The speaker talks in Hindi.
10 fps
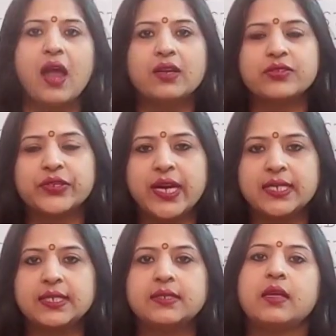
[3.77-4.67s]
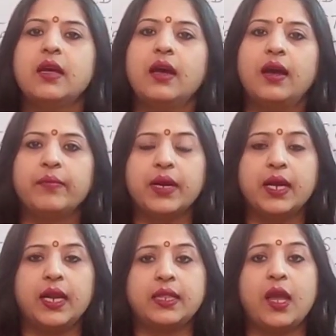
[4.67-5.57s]
हेलो स्टूडेंट्स हम
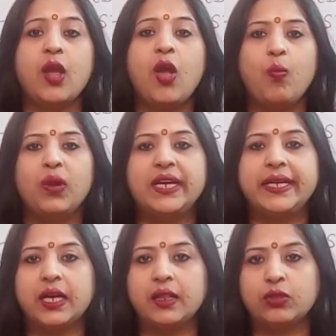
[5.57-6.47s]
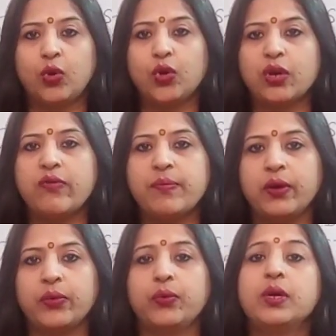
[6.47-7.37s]
कर रहे थे पॉलिटिकल थॉट ऑफ
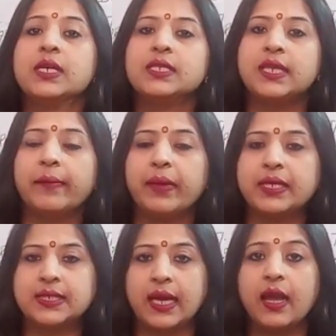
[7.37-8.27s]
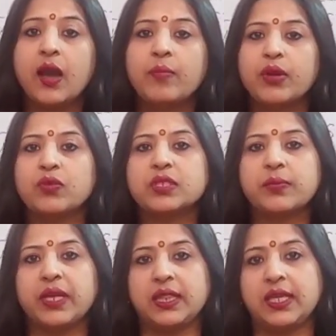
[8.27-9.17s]
मनु जिनमें से मनु
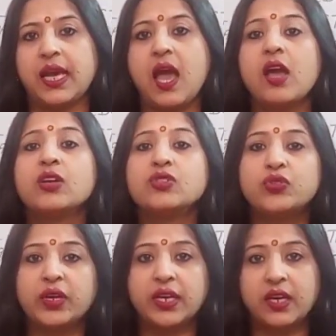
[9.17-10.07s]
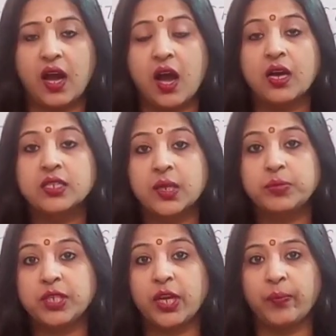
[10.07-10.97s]
है जो इनका
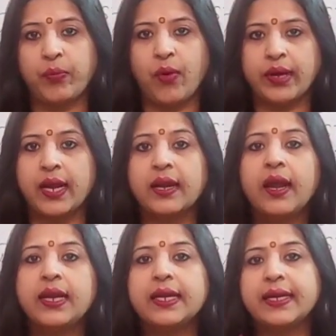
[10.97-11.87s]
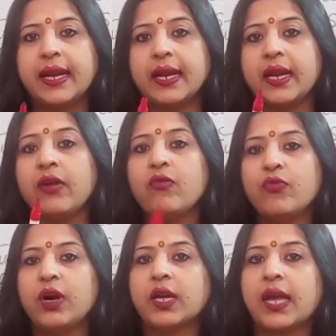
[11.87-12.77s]
सबसे इम्पोर्टेंट लिटरेरी
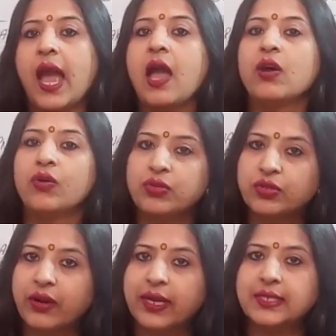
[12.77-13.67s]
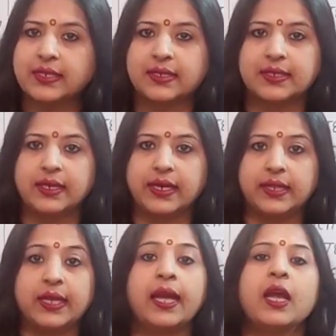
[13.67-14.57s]
वर्क है उसको डिस्कस कर
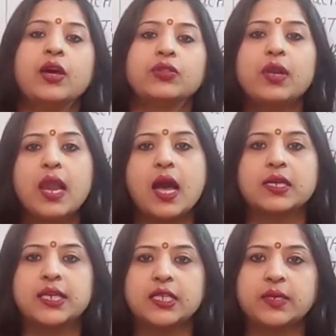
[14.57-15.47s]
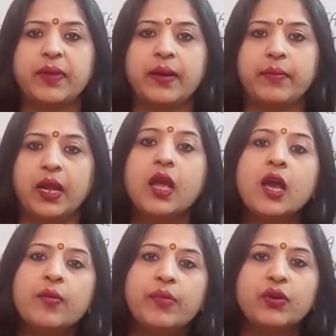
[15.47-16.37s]
रहे थे तो लास्ट सेशन में हमने
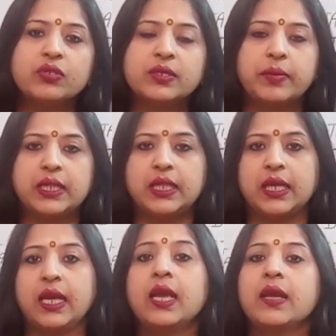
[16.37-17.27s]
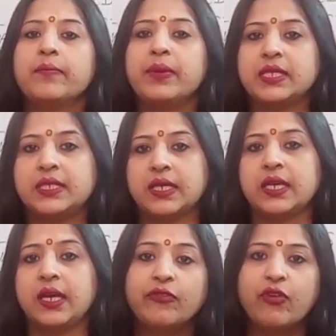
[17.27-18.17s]
मनु की
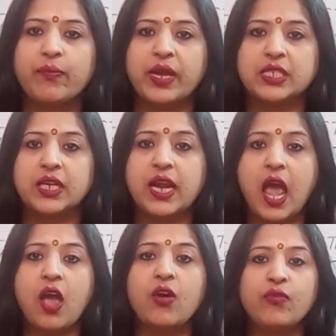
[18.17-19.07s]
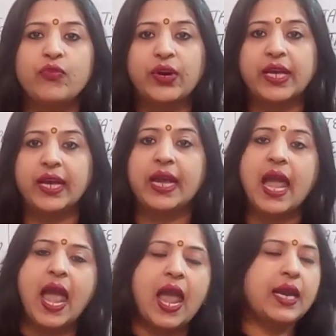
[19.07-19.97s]
बेसिक इंफॉर्मेशन है वो की
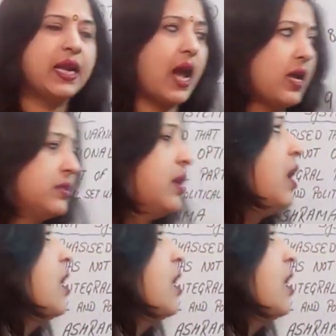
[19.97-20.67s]
एंड आज